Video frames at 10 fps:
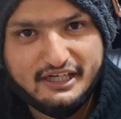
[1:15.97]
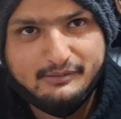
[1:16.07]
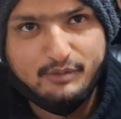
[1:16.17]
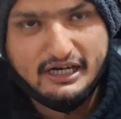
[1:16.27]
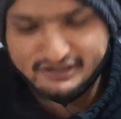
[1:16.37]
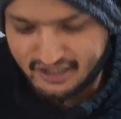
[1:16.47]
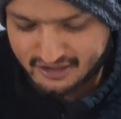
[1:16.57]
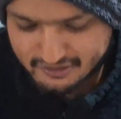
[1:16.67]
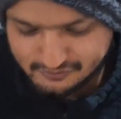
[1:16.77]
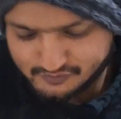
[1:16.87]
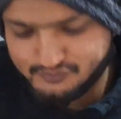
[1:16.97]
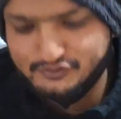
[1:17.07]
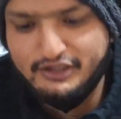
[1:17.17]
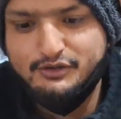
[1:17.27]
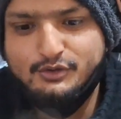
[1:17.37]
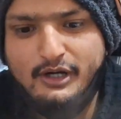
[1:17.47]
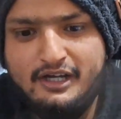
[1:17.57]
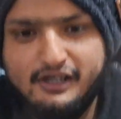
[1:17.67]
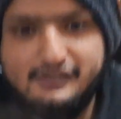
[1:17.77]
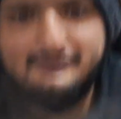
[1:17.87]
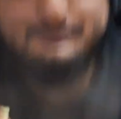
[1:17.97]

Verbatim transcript: काल भात खा रहा हूँ देखो आहा